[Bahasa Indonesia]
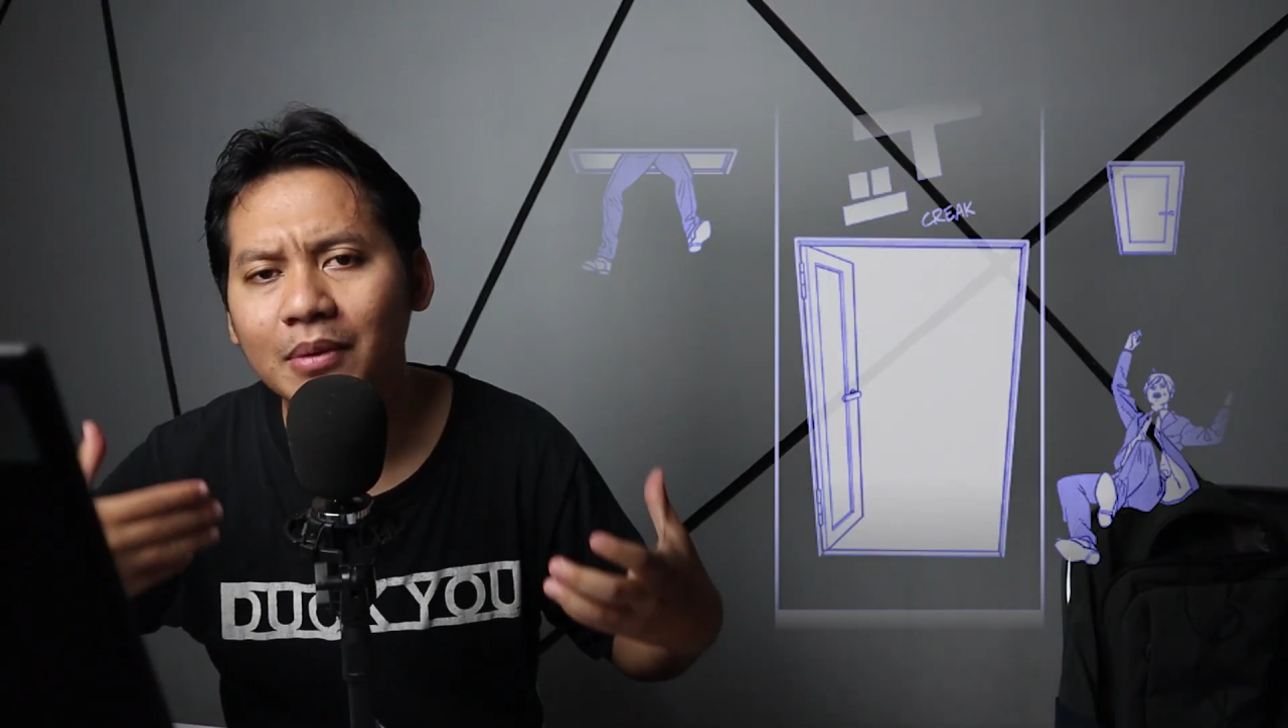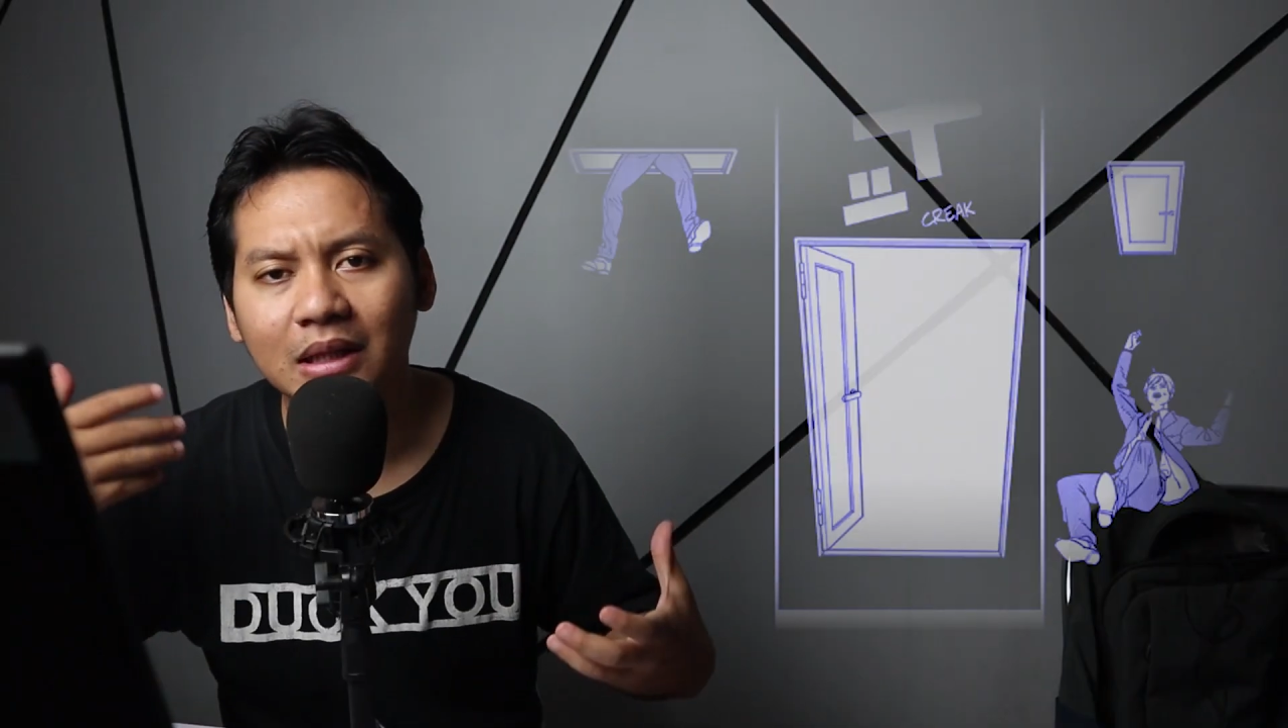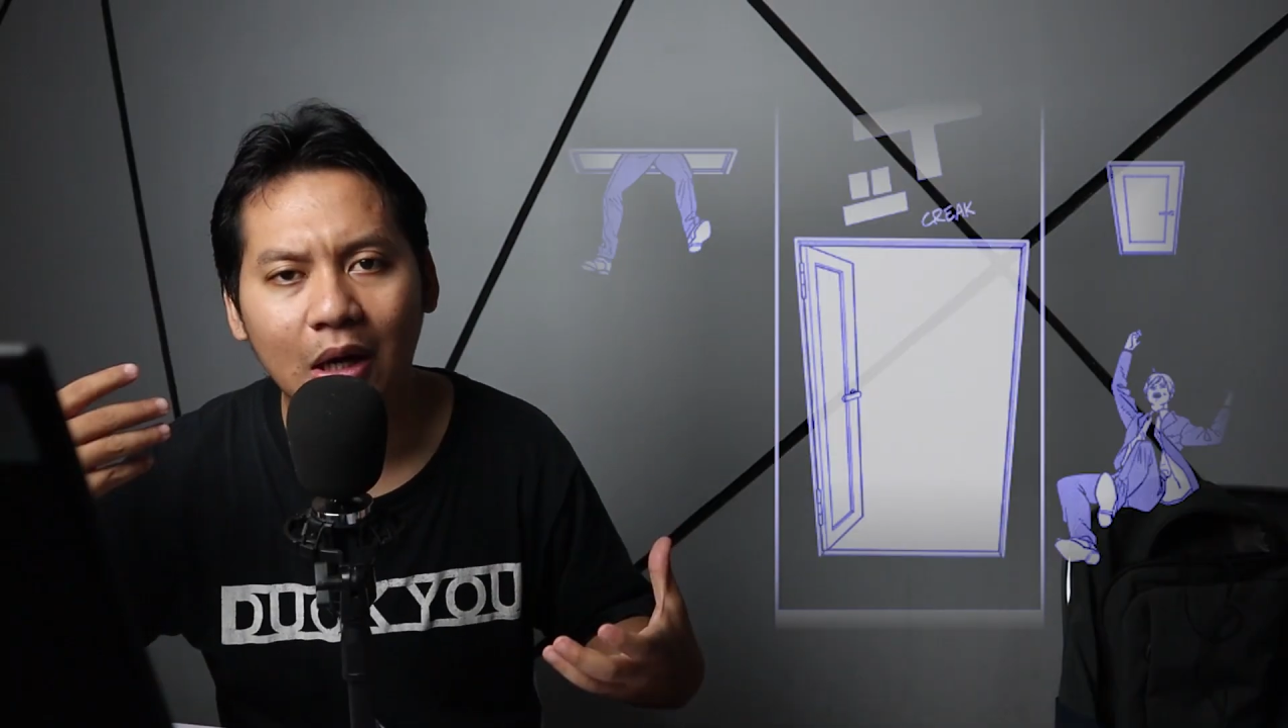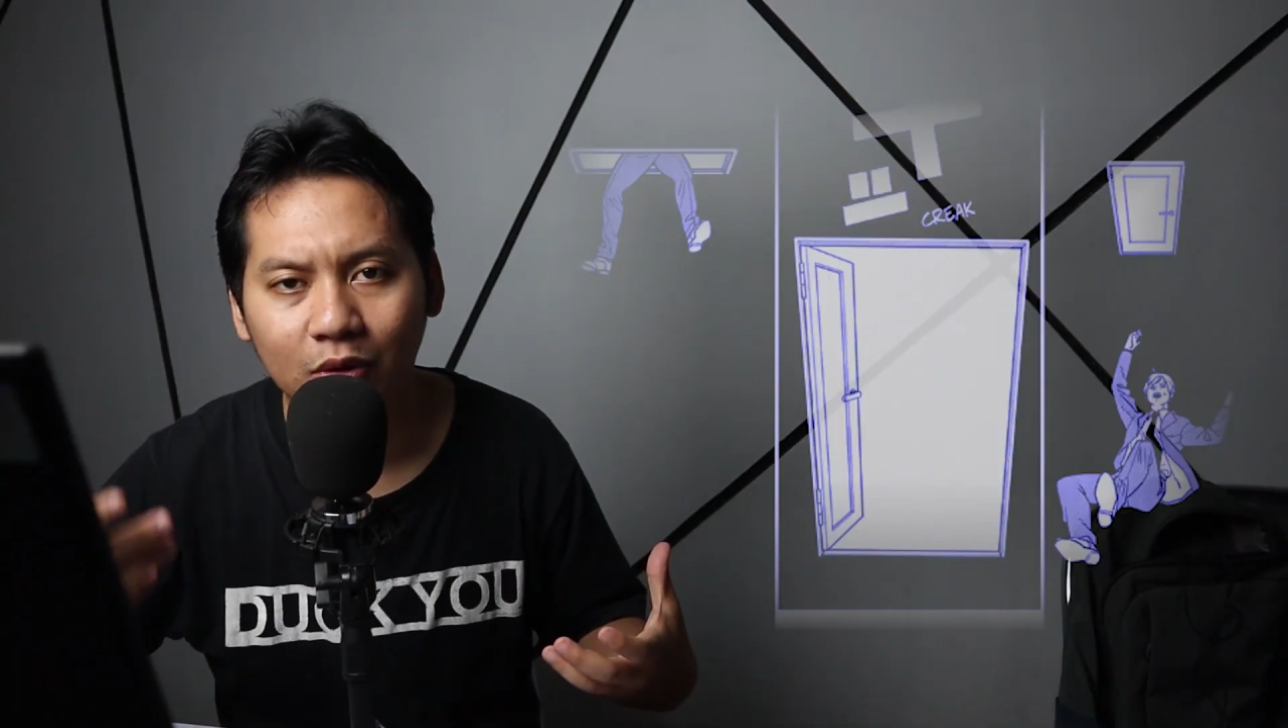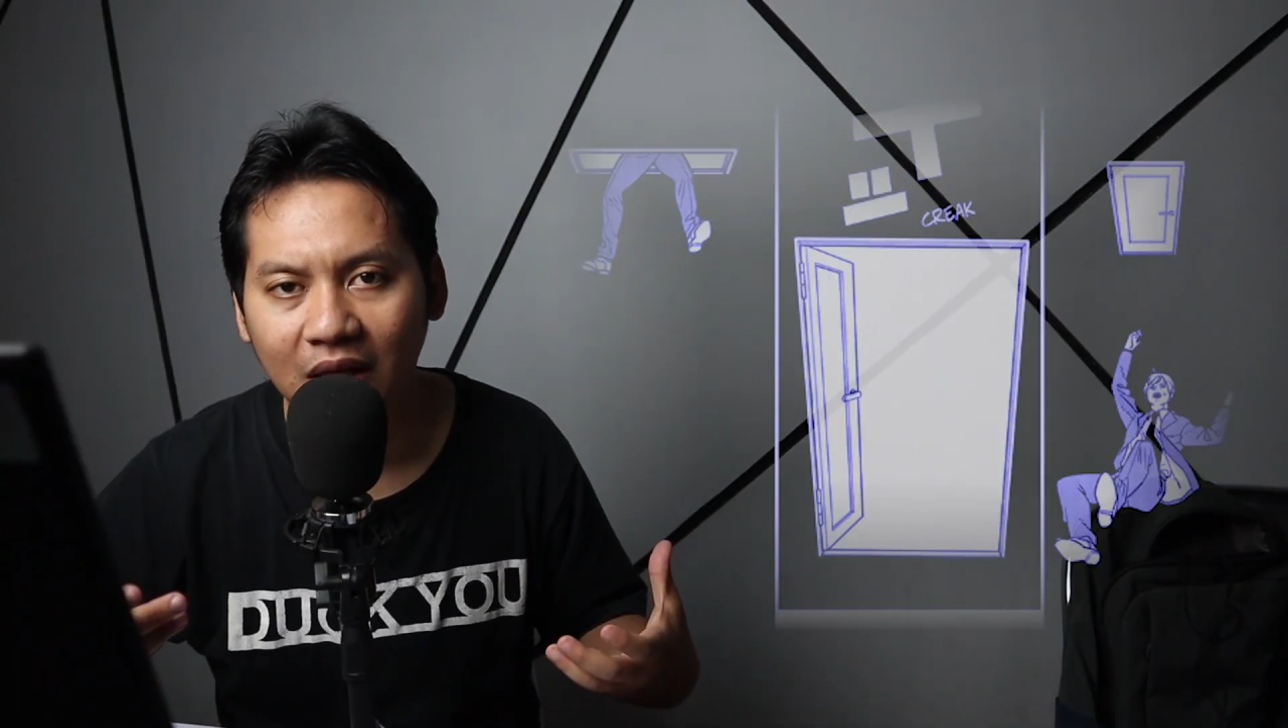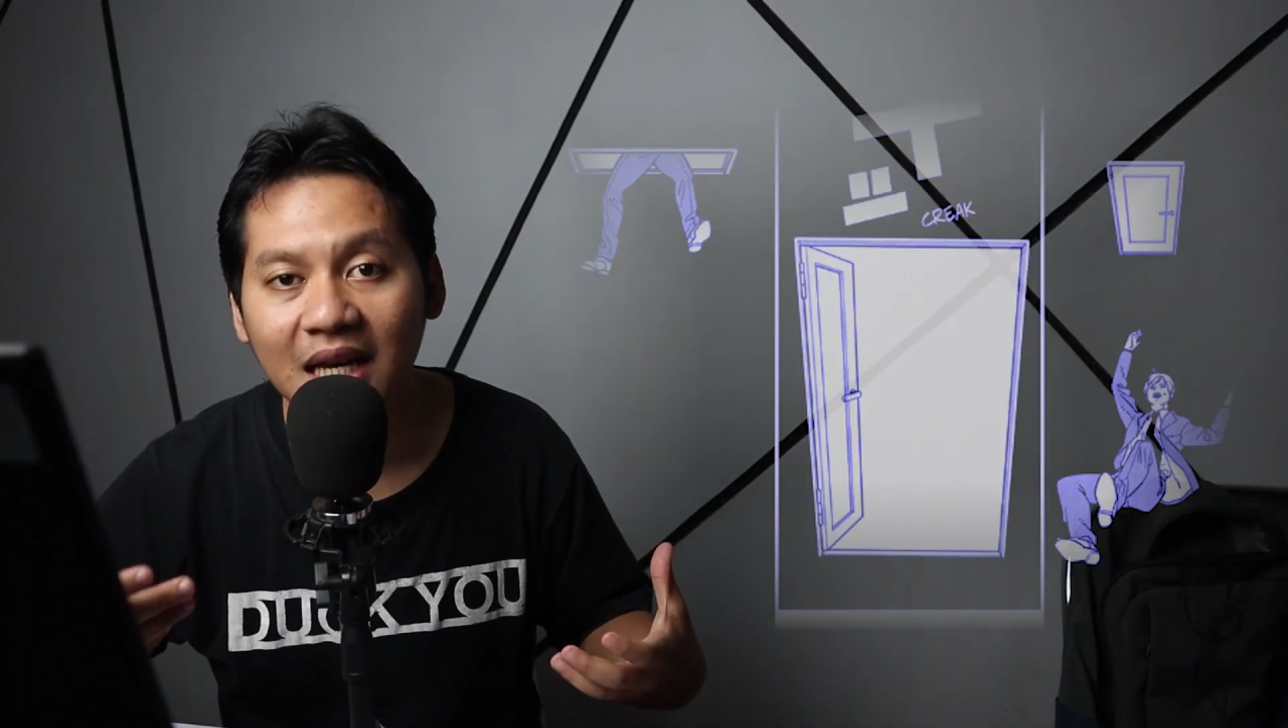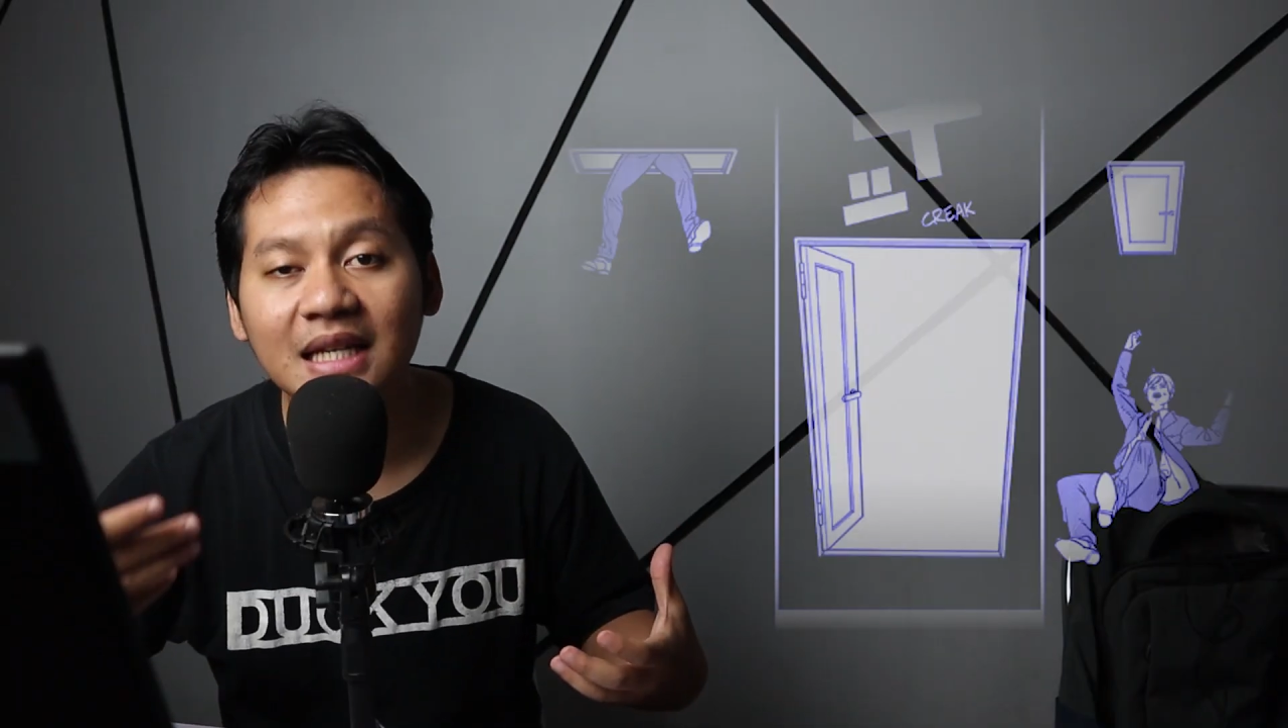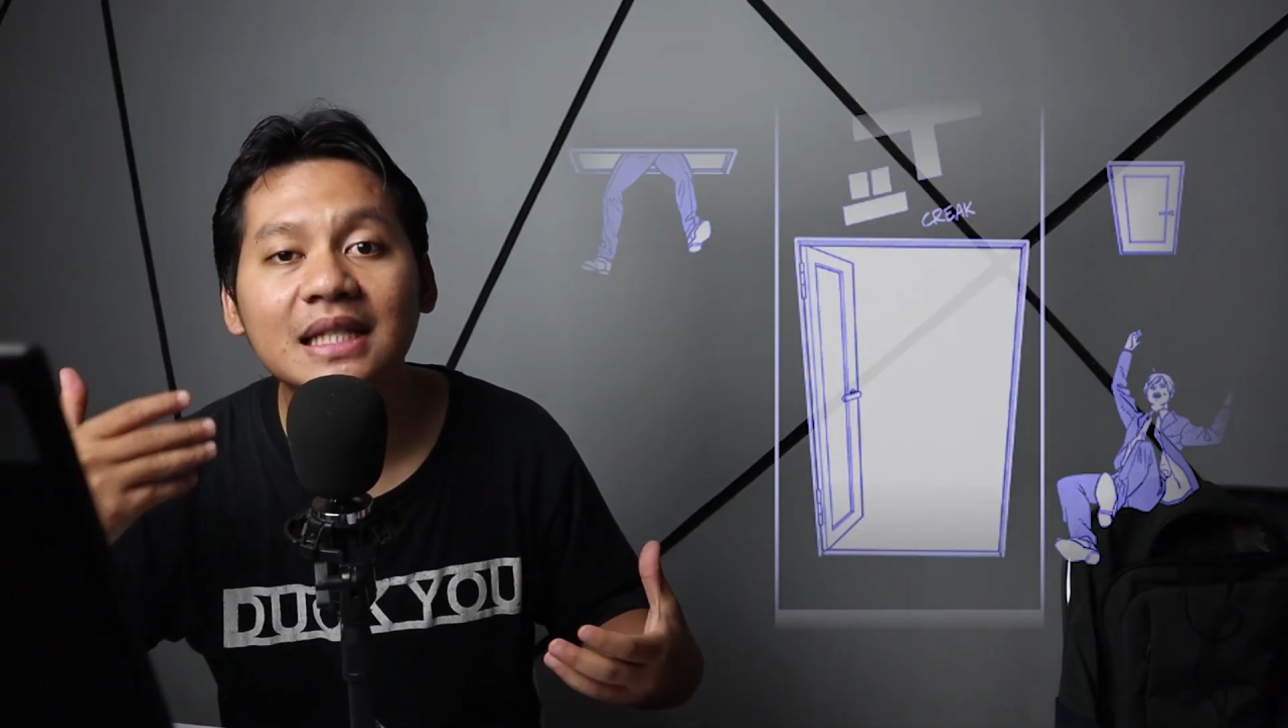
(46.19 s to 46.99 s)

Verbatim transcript: ketakutannya,